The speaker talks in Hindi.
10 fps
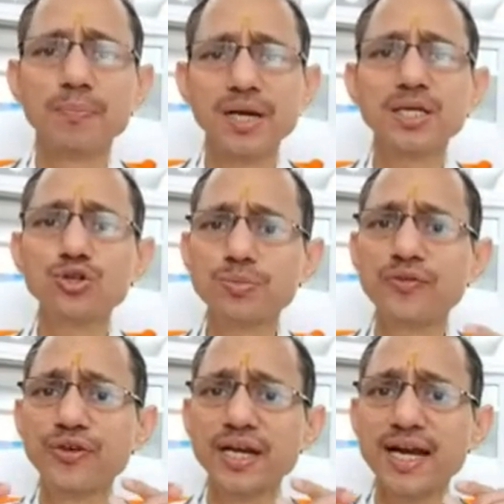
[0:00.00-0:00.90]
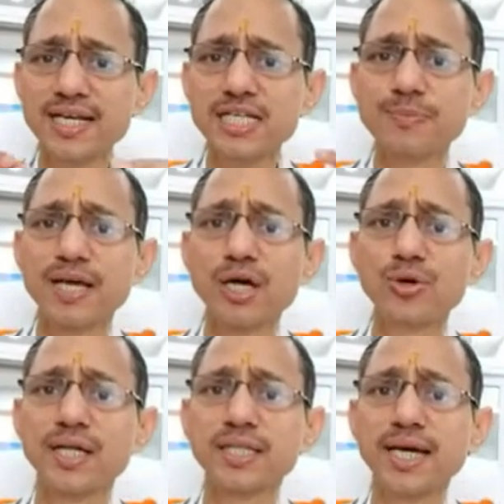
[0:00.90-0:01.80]
बल्कि उसमें फ्री रेडिकल्स पैदा हो
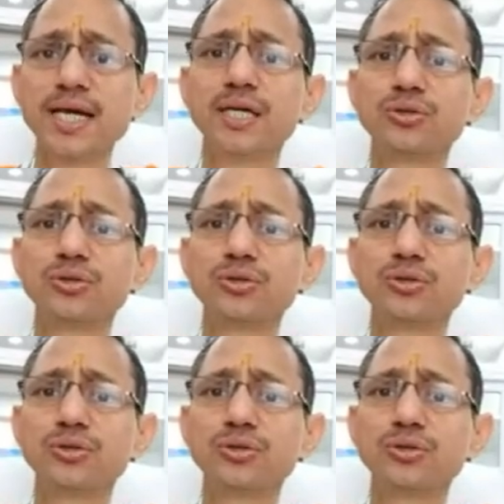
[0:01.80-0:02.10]
जाते हैं